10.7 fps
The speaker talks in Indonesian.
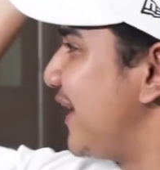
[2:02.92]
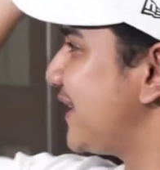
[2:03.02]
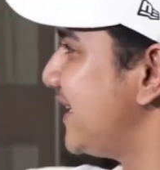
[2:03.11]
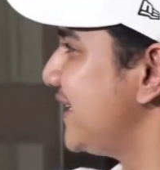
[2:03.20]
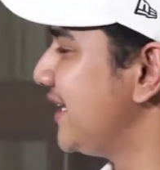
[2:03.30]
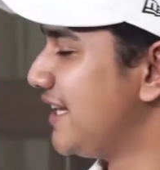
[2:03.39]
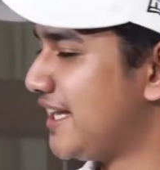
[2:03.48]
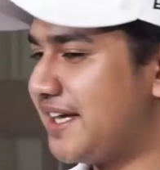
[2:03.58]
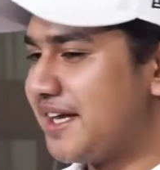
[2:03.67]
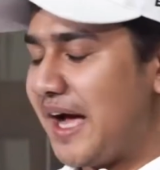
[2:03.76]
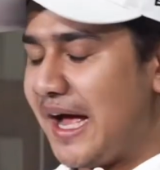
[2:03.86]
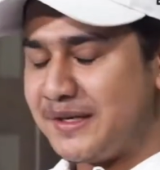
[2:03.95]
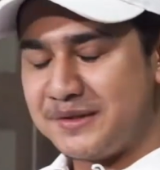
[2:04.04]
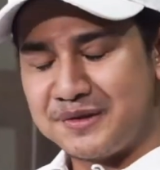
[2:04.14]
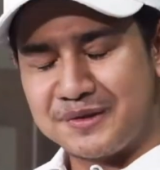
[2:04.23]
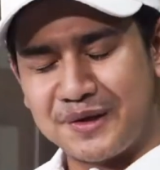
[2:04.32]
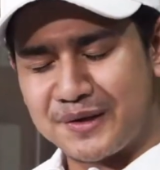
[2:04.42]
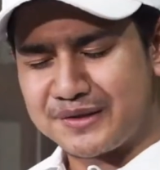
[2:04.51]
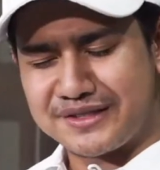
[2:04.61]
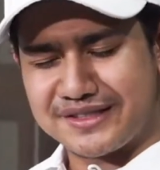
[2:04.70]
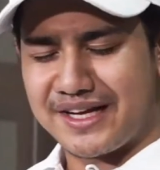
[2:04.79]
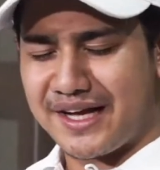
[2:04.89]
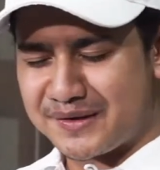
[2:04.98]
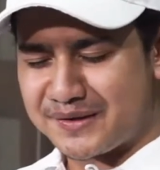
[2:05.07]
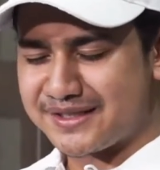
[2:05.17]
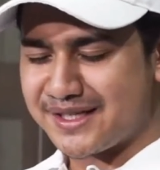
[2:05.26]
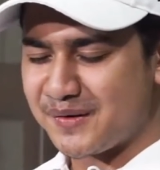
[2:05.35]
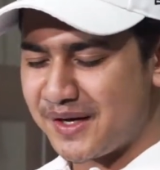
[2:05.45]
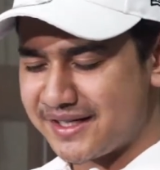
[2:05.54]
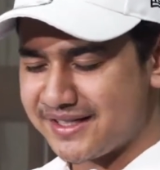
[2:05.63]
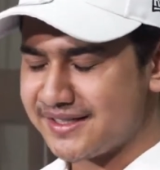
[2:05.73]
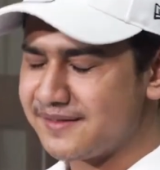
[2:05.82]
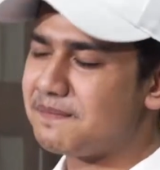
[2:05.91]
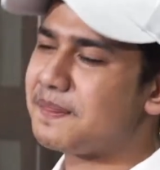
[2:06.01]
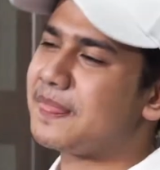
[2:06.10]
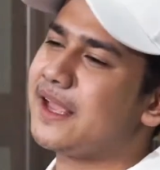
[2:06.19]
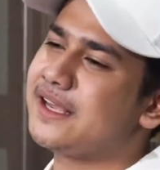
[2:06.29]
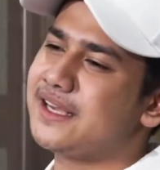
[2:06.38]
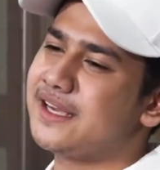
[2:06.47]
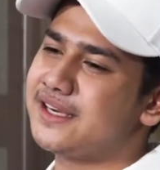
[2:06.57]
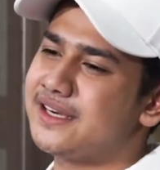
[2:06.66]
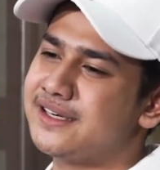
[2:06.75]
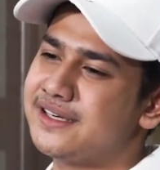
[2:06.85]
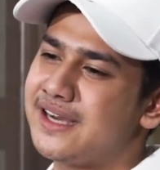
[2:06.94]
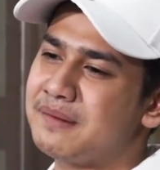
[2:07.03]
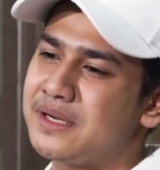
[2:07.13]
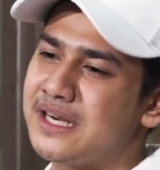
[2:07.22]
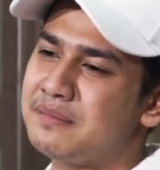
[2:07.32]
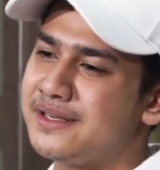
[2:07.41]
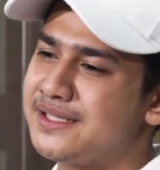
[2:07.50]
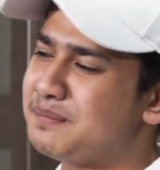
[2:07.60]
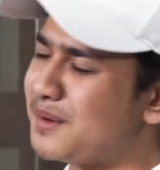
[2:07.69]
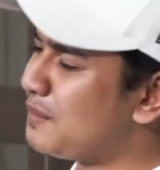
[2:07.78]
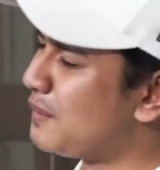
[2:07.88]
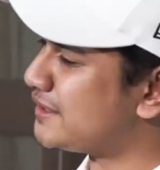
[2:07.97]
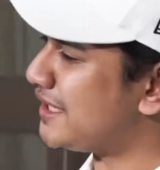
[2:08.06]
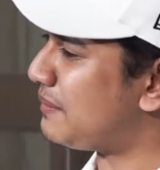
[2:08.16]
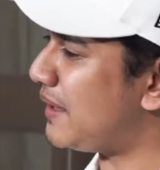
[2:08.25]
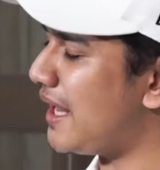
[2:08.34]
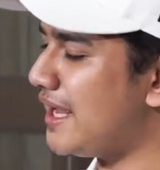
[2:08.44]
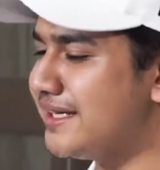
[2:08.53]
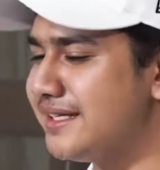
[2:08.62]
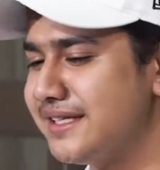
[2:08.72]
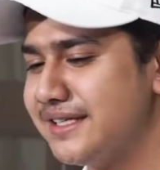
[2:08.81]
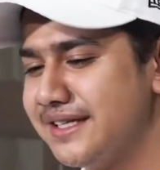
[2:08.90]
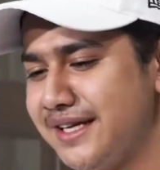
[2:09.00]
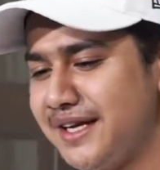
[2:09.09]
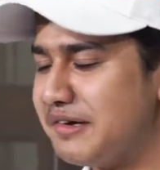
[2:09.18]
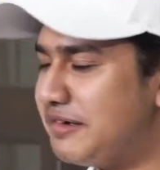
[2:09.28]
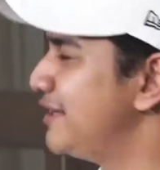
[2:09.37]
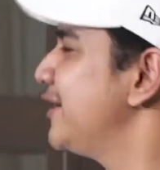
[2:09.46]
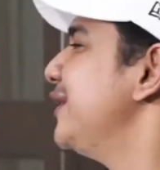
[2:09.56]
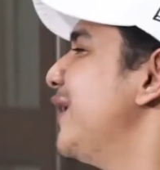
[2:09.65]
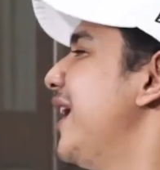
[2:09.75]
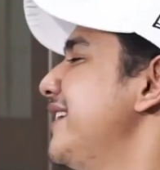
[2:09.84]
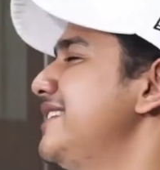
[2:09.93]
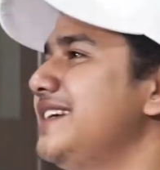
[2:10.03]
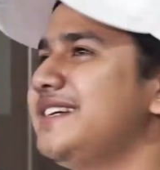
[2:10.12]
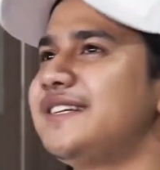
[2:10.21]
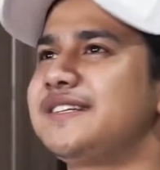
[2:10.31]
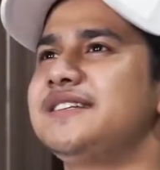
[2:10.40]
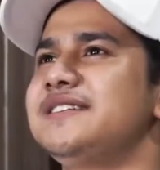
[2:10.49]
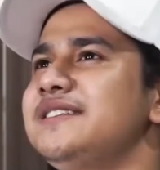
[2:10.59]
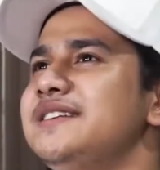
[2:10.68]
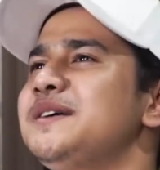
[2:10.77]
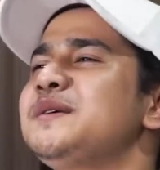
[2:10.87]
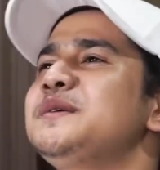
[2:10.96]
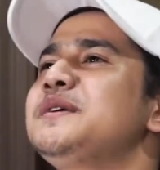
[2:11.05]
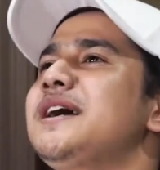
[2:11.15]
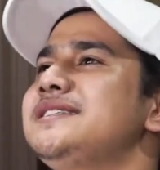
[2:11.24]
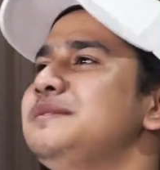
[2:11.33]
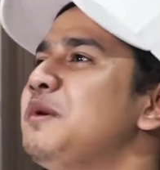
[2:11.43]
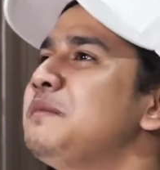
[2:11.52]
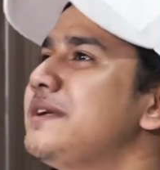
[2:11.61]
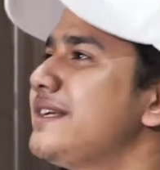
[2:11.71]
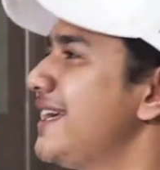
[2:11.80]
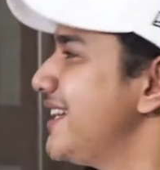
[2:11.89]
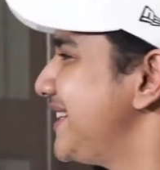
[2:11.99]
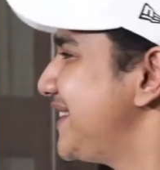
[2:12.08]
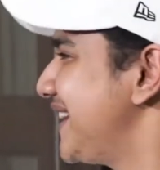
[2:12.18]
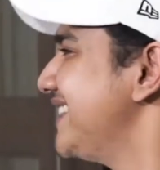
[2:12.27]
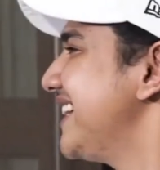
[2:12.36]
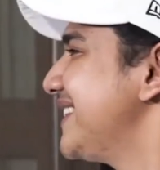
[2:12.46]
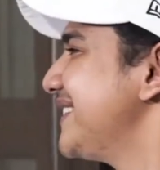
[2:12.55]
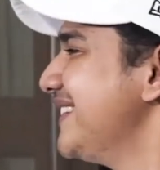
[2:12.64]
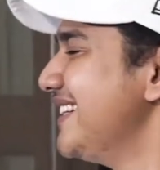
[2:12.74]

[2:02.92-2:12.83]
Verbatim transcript: banget kan aduh gue harus harus ngeluarin uh, apa namanya promosi apa lagi nih udah gue doa aja deh eh ya Allah kasih momen kayak gitu kan satu